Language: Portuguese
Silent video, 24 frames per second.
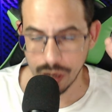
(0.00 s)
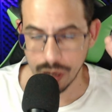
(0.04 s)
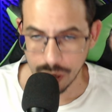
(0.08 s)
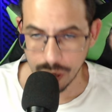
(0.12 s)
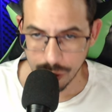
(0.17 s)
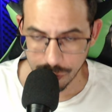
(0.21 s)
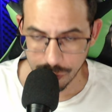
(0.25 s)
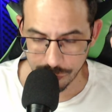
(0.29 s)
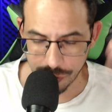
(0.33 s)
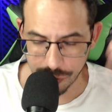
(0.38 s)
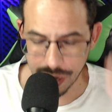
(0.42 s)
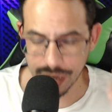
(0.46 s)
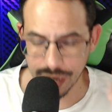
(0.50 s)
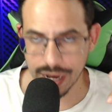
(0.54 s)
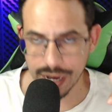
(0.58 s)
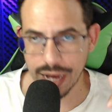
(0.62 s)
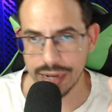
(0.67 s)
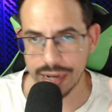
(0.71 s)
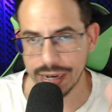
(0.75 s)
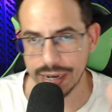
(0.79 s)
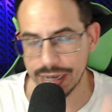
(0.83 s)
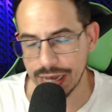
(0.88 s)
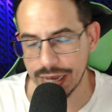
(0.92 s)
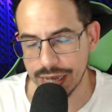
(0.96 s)
Fala
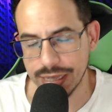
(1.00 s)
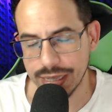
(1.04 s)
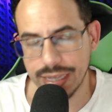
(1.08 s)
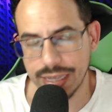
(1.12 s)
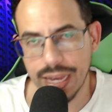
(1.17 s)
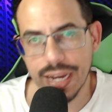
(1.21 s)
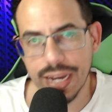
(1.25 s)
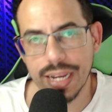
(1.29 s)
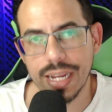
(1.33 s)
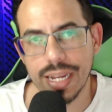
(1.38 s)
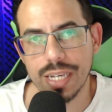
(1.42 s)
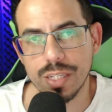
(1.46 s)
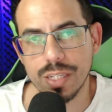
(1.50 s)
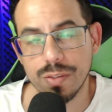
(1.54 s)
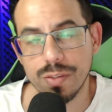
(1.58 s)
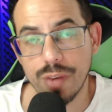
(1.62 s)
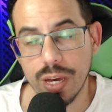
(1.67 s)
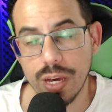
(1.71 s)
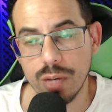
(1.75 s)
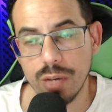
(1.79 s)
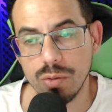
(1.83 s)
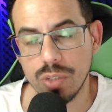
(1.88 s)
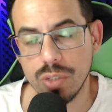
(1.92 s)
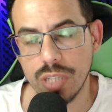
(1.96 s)
galera das teclas
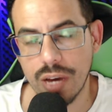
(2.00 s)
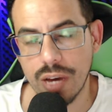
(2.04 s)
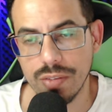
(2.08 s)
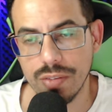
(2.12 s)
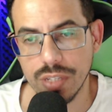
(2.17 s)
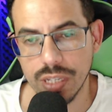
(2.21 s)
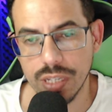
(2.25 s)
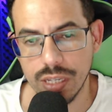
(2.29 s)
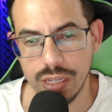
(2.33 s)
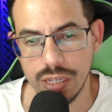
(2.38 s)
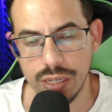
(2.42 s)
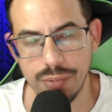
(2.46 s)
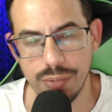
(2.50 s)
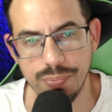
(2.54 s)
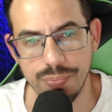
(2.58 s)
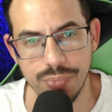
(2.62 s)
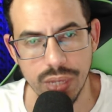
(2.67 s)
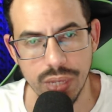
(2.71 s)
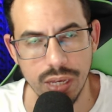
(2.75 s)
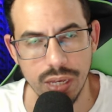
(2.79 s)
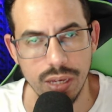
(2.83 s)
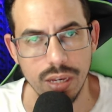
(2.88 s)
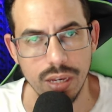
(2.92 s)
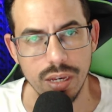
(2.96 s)
Fagin Chaves aqui.
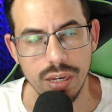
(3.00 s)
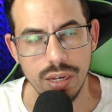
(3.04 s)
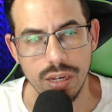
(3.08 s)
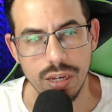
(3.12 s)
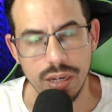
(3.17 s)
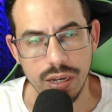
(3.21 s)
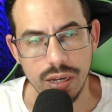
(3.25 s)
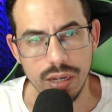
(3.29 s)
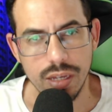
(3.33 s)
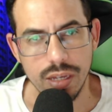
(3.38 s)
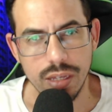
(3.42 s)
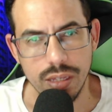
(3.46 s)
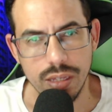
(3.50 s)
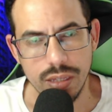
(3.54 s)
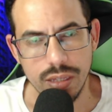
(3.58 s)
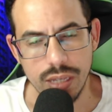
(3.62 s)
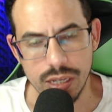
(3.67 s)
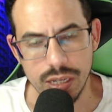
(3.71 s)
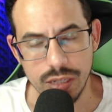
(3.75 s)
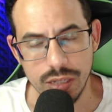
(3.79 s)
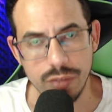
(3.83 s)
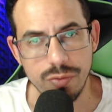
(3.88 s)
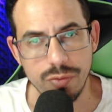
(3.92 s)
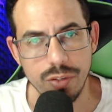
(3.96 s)

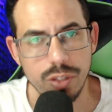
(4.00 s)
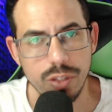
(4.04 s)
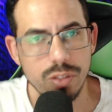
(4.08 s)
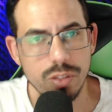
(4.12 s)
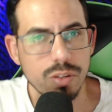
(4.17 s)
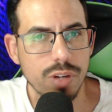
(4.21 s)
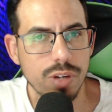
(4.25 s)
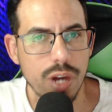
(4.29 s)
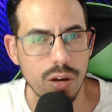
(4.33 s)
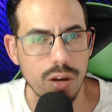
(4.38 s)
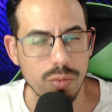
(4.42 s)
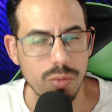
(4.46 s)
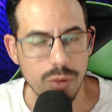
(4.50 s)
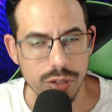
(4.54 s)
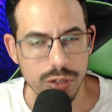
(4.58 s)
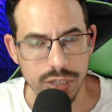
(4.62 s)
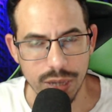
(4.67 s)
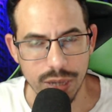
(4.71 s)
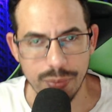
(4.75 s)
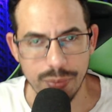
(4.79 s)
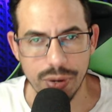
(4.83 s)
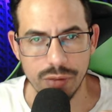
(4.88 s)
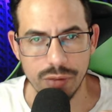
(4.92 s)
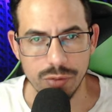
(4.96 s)
Nesse vídeo eu quero
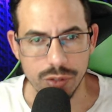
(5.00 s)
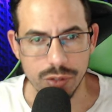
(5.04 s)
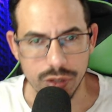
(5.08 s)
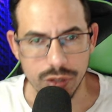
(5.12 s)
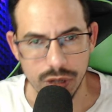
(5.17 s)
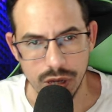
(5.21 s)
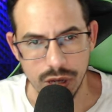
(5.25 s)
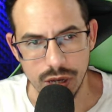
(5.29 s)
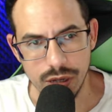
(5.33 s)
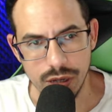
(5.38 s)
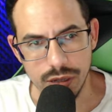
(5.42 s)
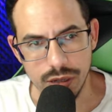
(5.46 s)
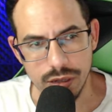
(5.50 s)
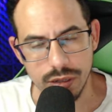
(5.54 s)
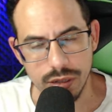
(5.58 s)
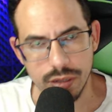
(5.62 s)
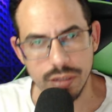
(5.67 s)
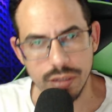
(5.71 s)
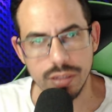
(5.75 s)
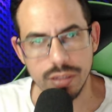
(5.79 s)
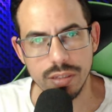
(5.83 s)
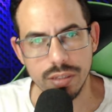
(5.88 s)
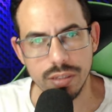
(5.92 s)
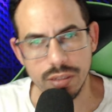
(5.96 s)
mostrar para
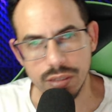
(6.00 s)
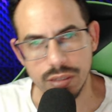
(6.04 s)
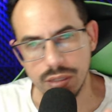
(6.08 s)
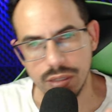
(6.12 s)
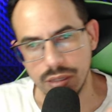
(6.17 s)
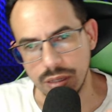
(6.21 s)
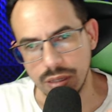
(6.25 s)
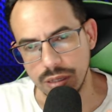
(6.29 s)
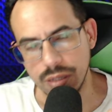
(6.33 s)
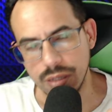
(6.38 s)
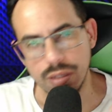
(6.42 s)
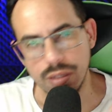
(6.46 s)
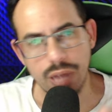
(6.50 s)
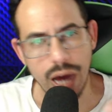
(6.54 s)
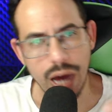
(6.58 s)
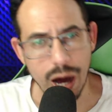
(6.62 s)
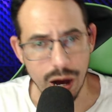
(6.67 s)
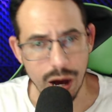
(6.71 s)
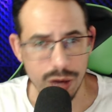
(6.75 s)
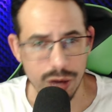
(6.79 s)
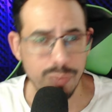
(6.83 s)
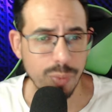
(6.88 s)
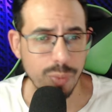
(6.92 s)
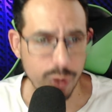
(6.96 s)
vocês
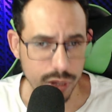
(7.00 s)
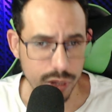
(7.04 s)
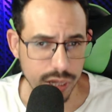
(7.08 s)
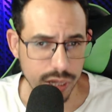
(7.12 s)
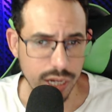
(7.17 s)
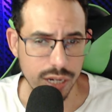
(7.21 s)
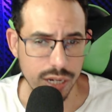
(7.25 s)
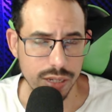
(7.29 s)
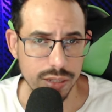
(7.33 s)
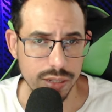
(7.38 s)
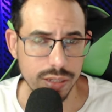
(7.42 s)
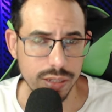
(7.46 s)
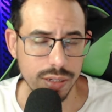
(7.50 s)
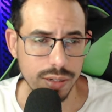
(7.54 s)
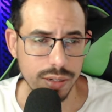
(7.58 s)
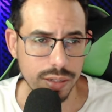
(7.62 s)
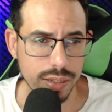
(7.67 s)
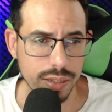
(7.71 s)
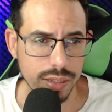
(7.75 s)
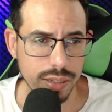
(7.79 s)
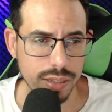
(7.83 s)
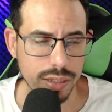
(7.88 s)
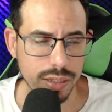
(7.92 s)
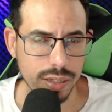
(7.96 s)
a importância
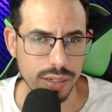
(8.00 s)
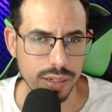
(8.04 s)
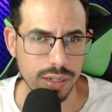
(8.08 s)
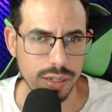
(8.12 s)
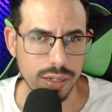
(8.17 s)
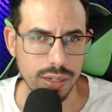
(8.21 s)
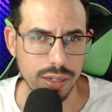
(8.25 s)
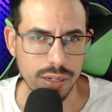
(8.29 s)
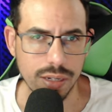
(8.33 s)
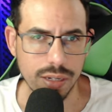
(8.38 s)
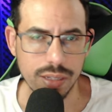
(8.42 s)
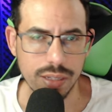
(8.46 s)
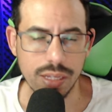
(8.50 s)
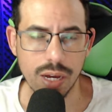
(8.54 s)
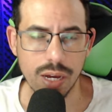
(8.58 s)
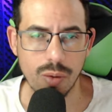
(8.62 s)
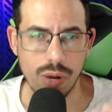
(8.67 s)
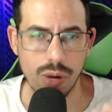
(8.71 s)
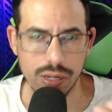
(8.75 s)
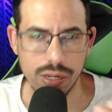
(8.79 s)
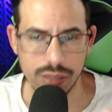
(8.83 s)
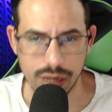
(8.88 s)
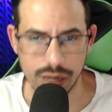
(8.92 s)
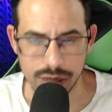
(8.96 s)
uh, da
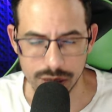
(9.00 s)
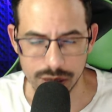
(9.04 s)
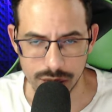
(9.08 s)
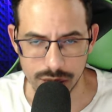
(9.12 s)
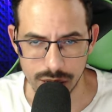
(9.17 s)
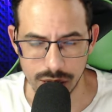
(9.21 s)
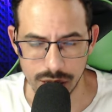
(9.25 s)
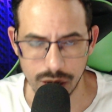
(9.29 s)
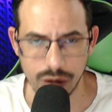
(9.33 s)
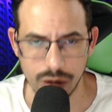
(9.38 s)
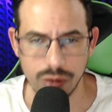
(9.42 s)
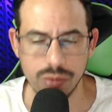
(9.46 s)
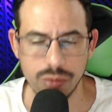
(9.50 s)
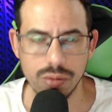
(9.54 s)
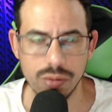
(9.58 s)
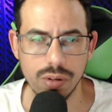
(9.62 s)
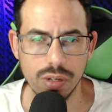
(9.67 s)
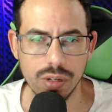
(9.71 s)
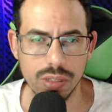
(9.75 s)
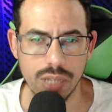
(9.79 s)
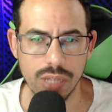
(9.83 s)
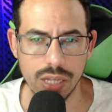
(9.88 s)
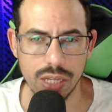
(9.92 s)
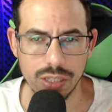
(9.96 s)
equalização,
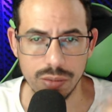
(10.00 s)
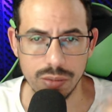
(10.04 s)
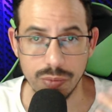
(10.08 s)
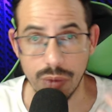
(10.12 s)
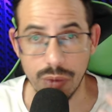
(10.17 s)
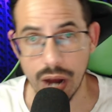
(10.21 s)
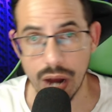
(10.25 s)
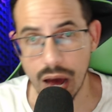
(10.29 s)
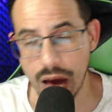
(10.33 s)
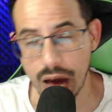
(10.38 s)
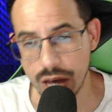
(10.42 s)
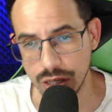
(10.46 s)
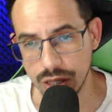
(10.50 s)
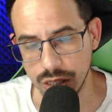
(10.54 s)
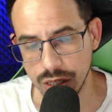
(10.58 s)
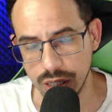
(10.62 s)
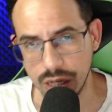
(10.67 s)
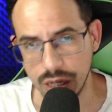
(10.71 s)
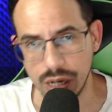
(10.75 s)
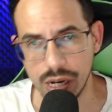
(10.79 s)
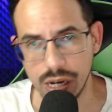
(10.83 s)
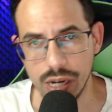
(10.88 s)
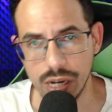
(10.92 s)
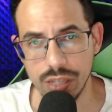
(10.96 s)
da timbragem
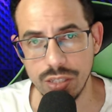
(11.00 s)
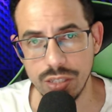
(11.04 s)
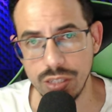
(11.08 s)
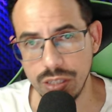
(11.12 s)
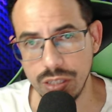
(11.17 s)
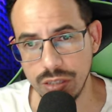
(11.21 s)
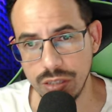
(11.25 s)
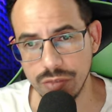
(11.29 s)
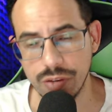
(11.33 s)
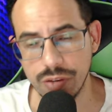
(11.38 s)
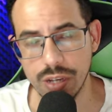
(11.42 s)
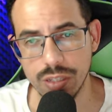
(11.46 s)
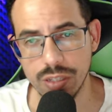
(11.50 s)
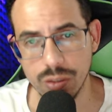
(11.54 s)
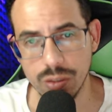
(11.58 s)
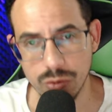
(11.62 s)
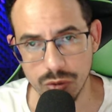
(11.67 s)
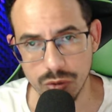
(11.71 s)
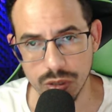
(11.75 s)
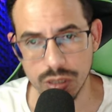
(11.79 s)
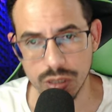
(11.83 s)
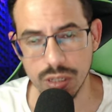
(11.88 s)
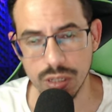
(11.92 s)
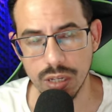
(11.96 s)
antes de fazer um
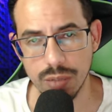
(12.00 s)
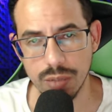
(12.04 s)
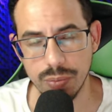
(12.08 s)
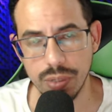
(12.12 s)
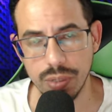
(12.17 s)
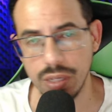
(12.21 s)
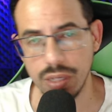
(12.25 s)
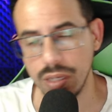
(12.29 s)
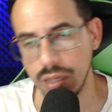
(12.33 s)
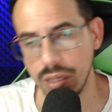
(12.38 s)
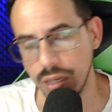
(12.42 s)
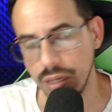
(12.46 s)
sample